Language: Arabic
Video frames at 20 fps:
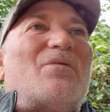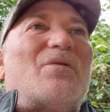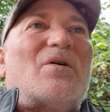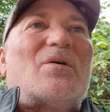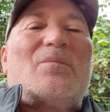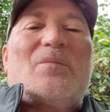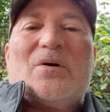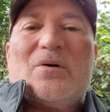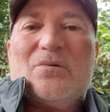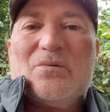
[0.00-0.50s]

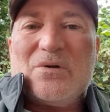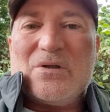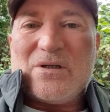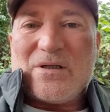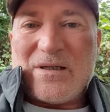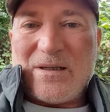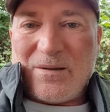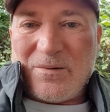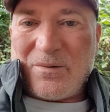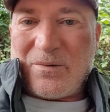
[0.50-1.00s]
فيهم
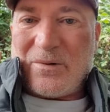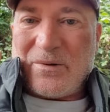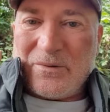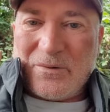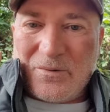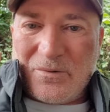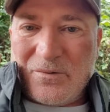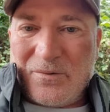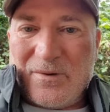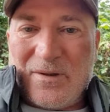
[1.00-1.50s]
حويجه
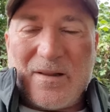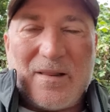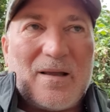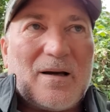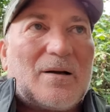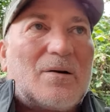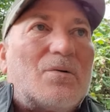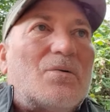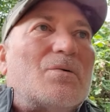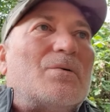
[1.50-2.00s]
نقعدو
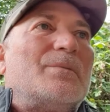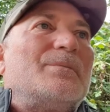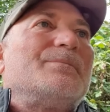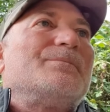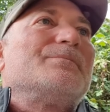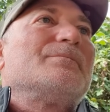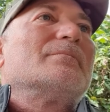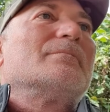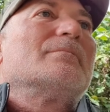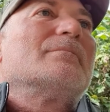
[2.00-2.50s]
نضحكو
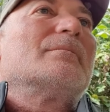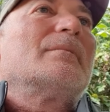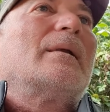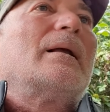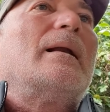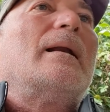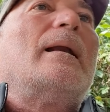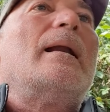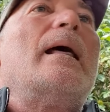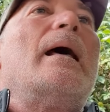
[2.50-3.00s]

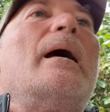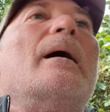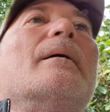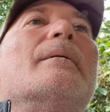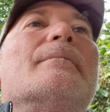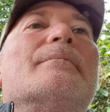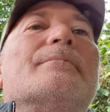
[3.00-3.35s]
لا